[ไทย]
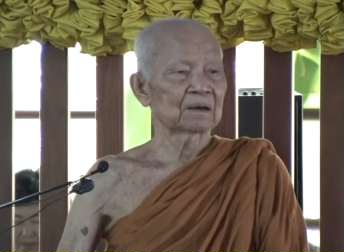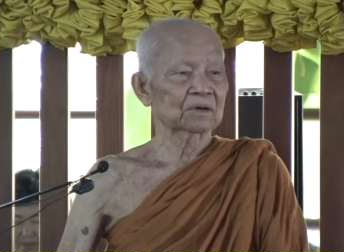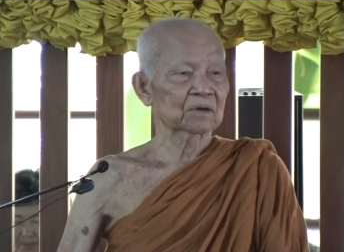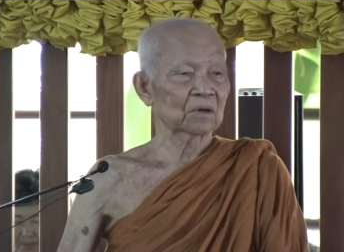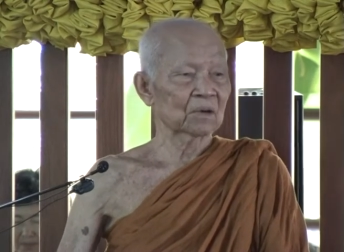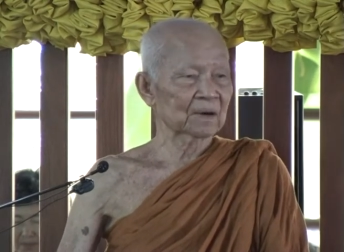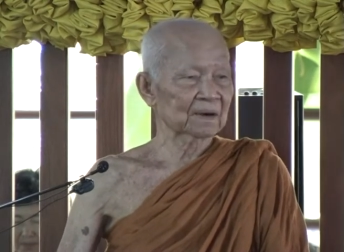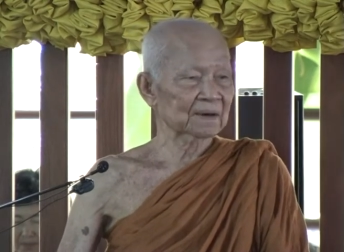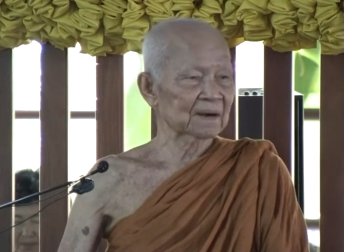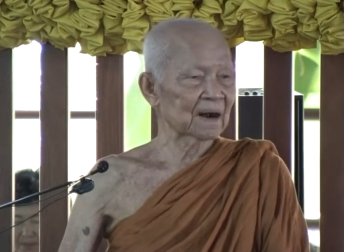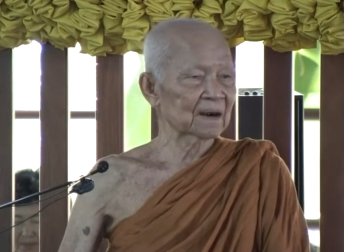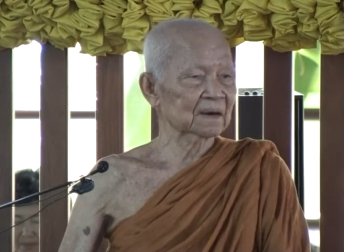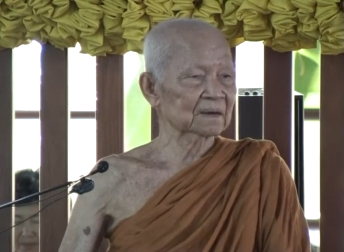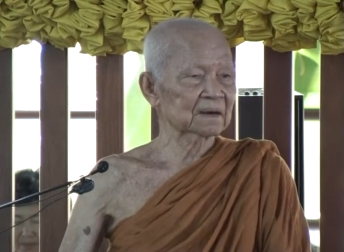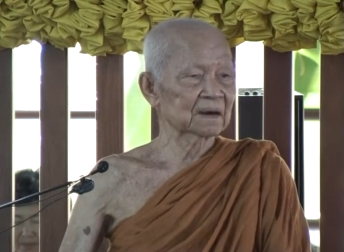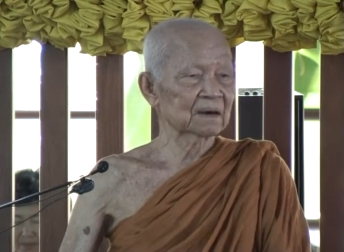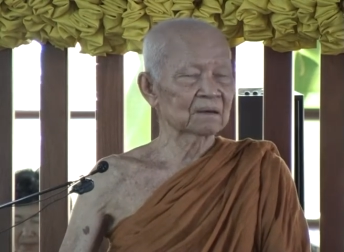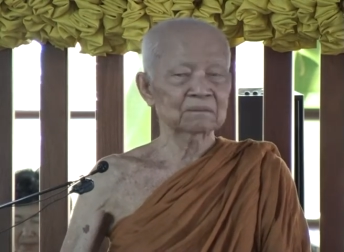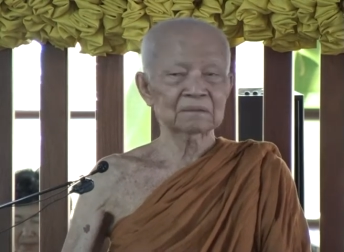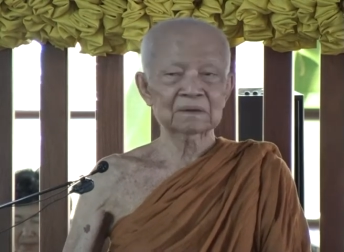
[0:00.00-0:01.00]
จนกระทั่ง
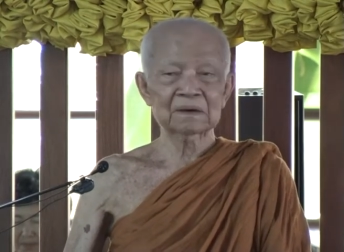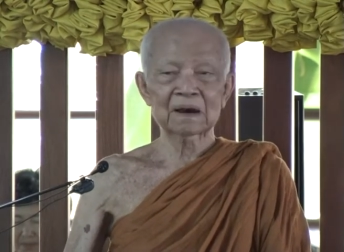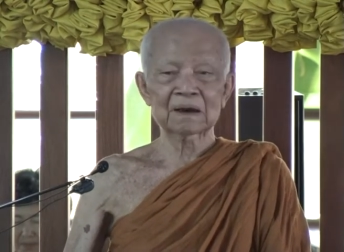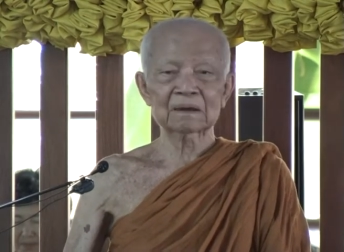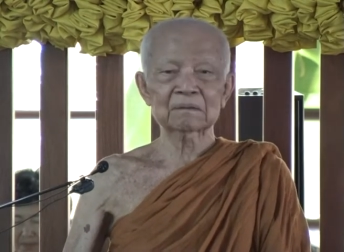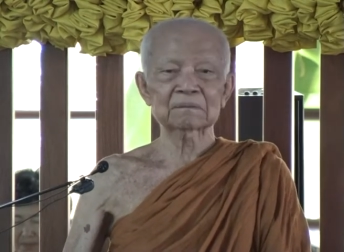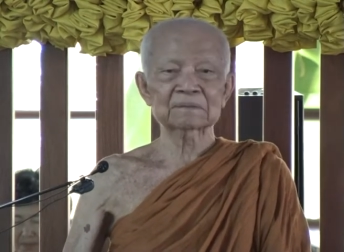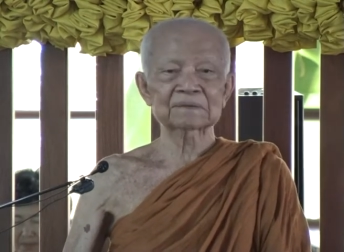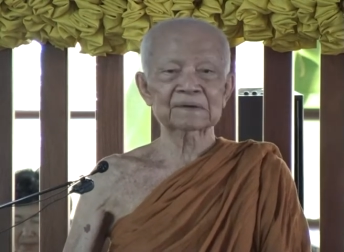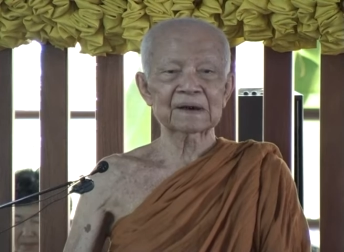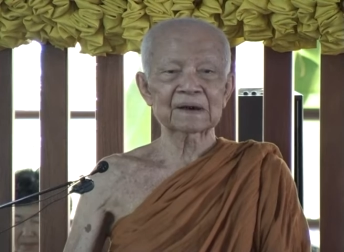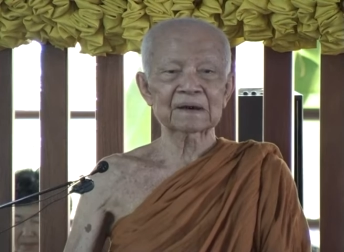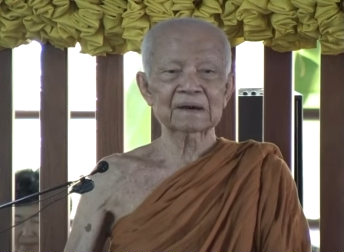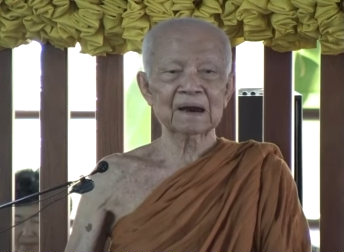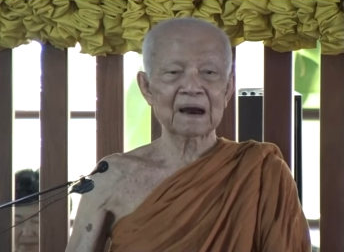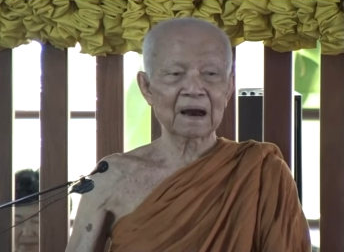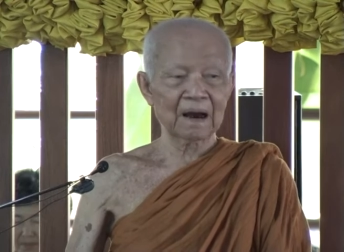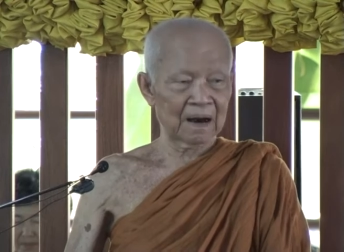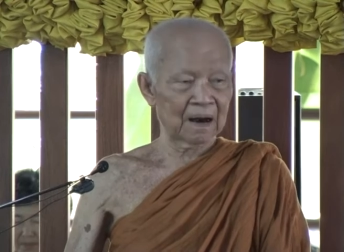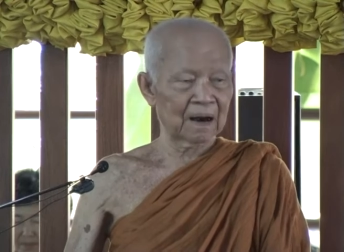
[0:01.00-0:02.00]
ถึงเดือนสิง
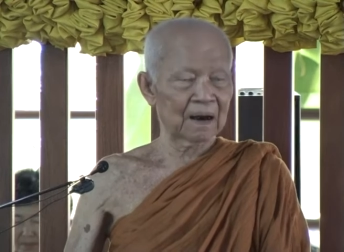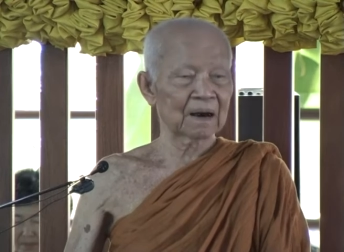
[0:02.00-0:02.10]
หา